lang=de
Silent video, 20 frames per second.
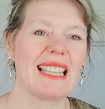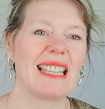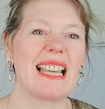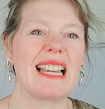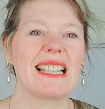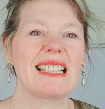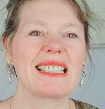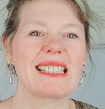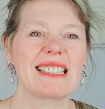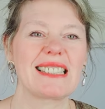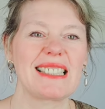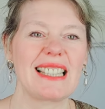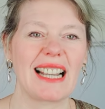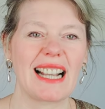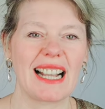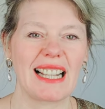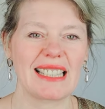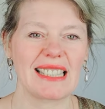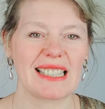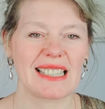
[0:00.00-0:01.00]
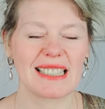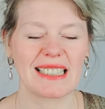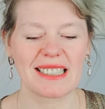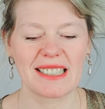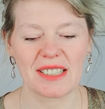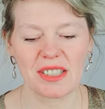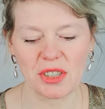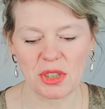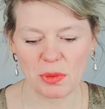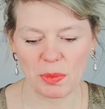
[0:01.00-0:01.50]
Da ist der ganze
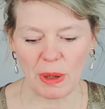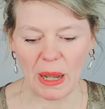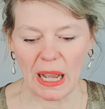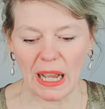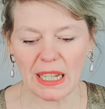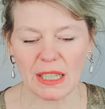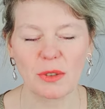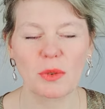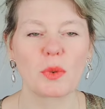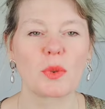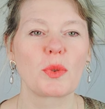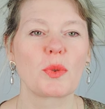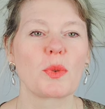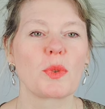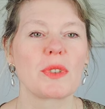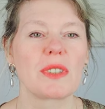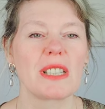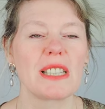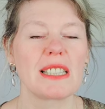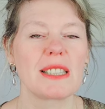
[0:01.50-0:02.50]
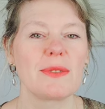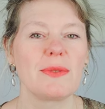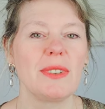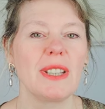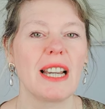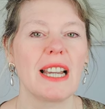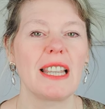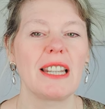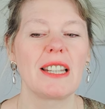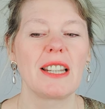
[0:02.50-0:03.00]
Sprachduktus ist
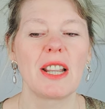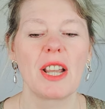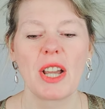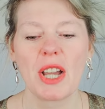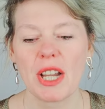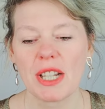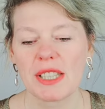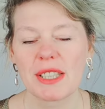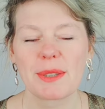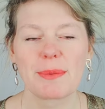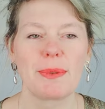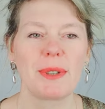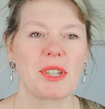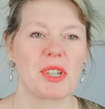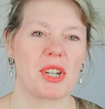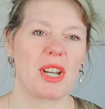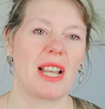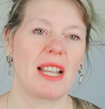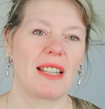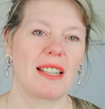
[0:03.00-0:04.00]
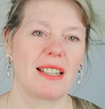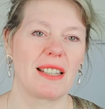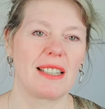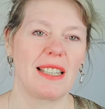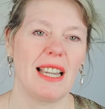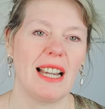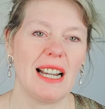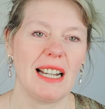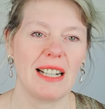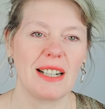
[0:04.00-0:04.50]
wie ein Zwitschern,
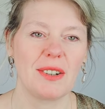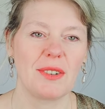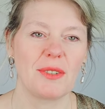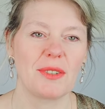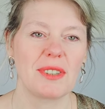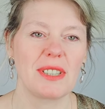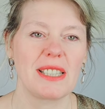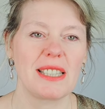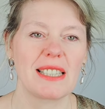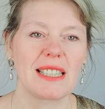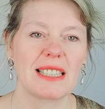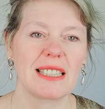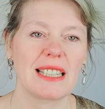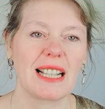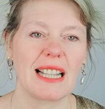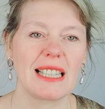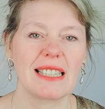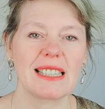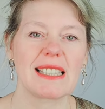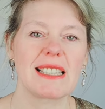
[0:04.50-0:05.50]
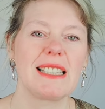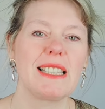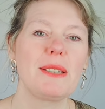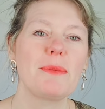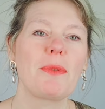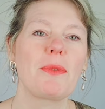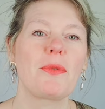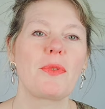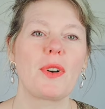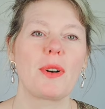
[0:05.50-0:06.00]
ja, und die sind ganz
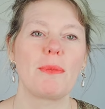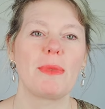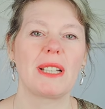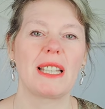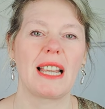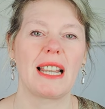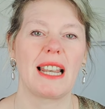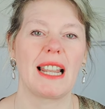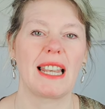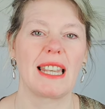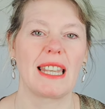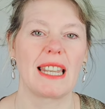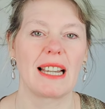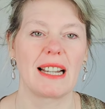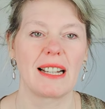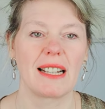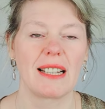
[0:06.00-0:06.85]
liebevoll miteinander.